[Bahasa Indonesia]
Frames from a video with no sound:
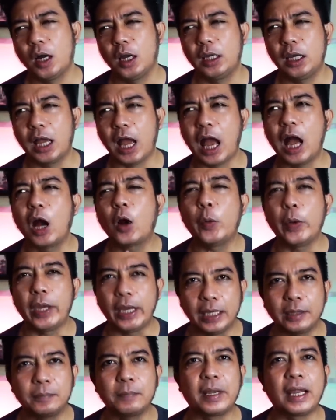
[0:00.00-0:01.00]
yang aku
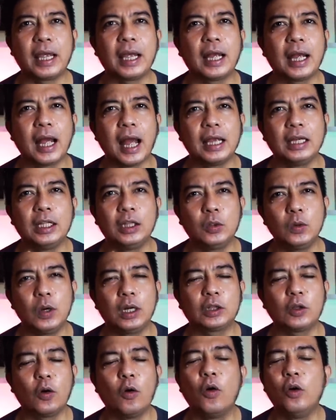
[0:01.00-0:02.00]
inget mereka itu
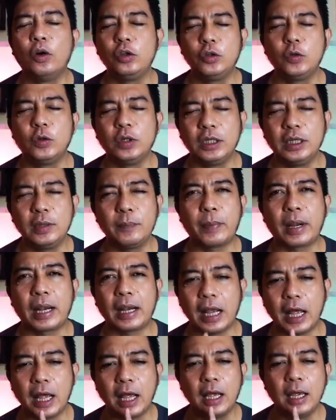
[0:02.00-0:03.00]
atau Onyo ini
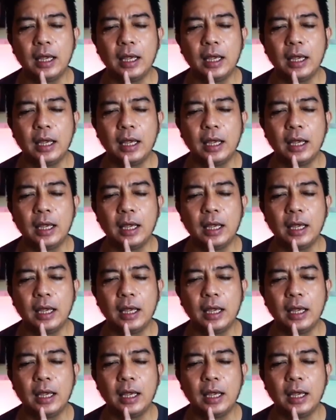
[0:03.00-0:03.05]
pernah